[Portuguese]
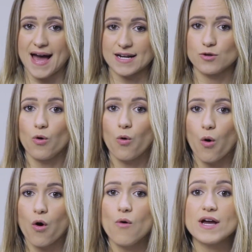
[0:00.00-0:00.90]
para que
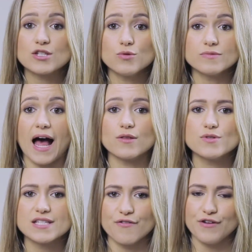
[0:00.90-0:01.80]
ocorram
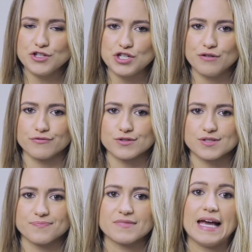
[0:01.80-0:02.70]
resultados
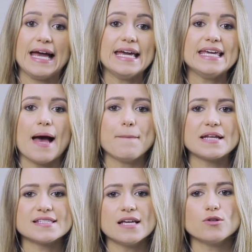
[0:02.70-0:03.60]
efetivos e
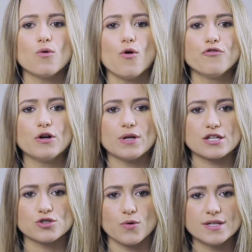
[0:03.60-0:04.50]
apresentam
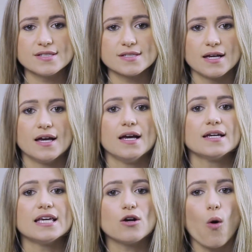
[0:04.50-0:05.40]
configurações
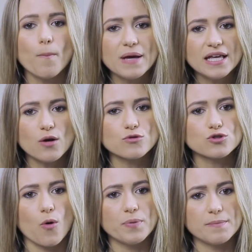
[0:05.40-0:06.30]
que combinam
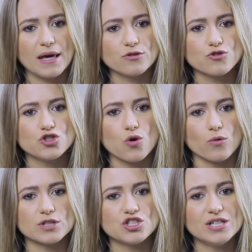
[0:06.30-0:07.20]
os comprimentos de
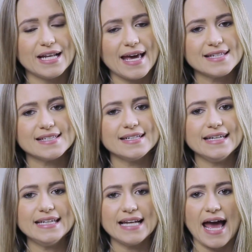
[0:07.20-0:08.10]
onda de
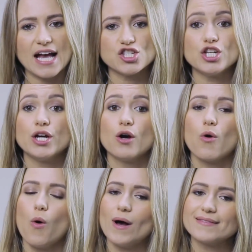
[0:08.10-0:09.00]
laser e LED
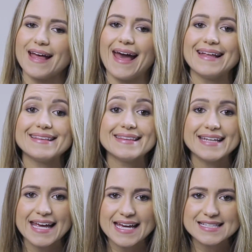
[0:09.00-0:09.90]
com até
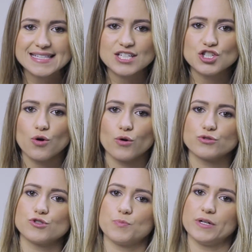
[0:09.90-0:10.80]
13
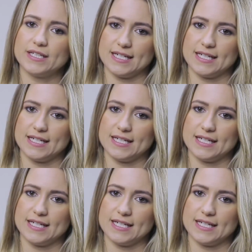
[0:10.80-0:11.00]
diodos por